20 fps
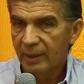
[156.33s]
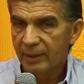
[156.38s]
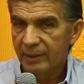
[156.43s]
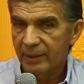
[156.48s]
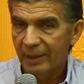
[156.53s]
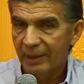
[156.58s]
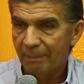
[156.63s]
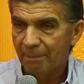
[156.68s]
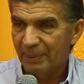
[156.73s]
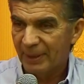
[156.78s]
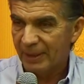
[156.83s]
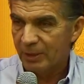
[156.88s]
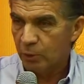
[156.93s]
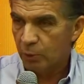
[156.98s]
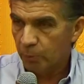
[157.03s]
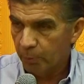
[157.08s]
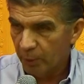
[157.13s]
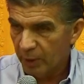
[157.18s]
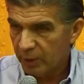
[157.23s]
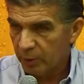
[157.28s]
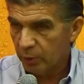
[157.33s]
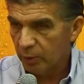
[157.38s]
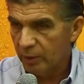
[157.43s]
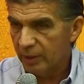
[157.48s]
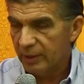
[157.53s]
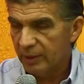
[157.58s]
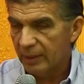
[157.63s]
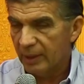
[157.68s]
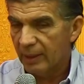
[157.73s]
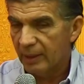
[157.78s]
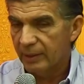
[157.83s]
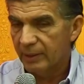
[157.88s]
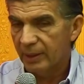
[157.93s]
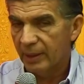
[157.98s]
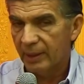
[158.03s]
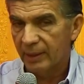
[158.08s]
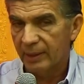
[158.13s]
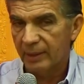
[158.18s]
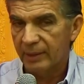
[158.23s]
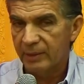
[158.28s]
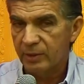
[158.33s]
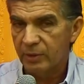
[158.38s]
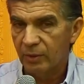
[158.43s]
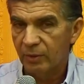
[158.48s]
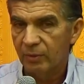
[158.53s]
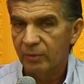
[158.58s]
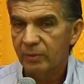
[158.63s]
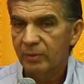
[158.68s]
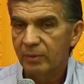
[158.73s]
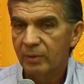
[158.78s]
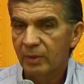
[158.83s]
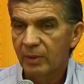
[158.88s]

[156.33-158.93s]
del presupuesto general de la nación